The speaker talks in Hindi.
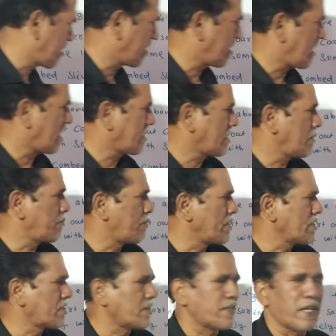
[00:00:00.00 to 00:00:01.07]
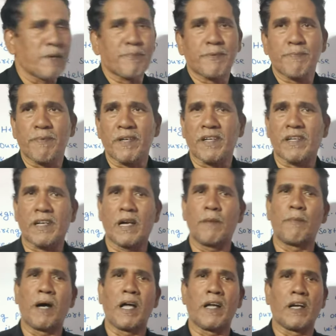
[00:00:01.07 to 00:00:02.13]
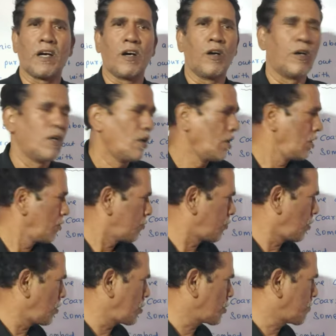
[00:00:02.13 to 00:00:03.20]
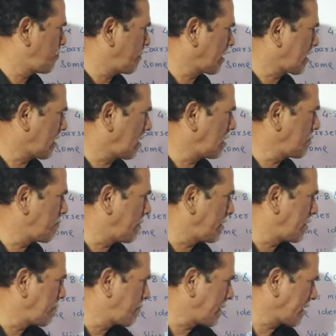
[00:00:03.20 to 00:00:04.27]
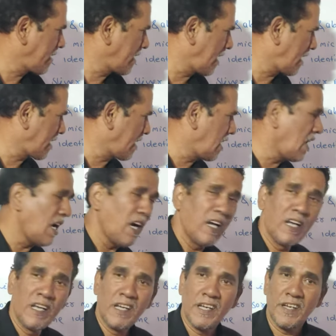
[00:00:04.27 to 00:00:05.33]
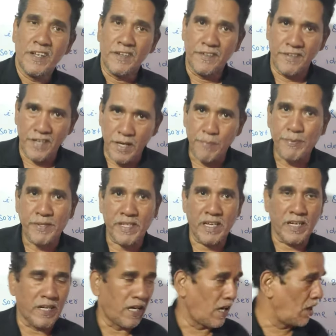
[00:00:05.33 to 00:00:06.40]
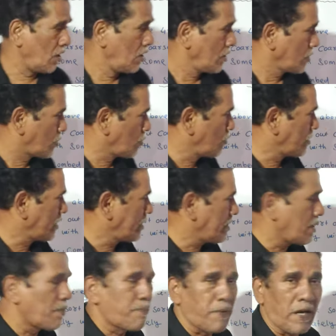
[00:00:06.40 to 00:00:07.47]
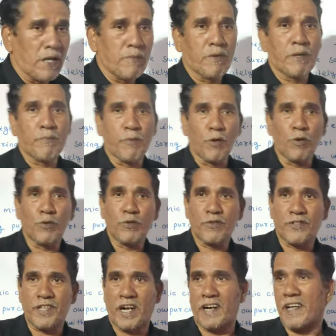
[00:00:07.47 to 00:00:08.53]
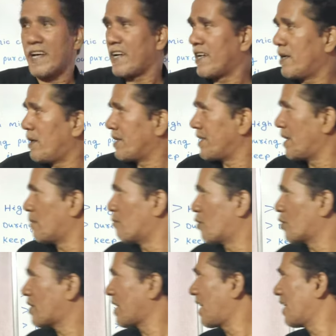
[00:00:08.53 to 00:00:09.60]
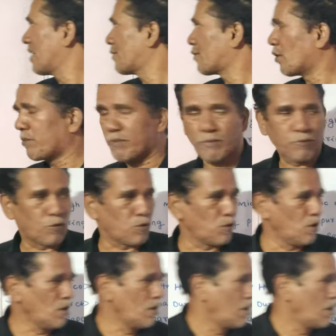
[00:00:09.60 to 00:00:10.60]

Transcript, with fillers: 15 से 20 नेप्स पर ग्राम आएगा तो इसमें खाली बेनिफिट क्या रहा नेप्स का रहा क्योंकि ये फाइबर बहुत जाड़ा है या मोटा है जो भी बोलो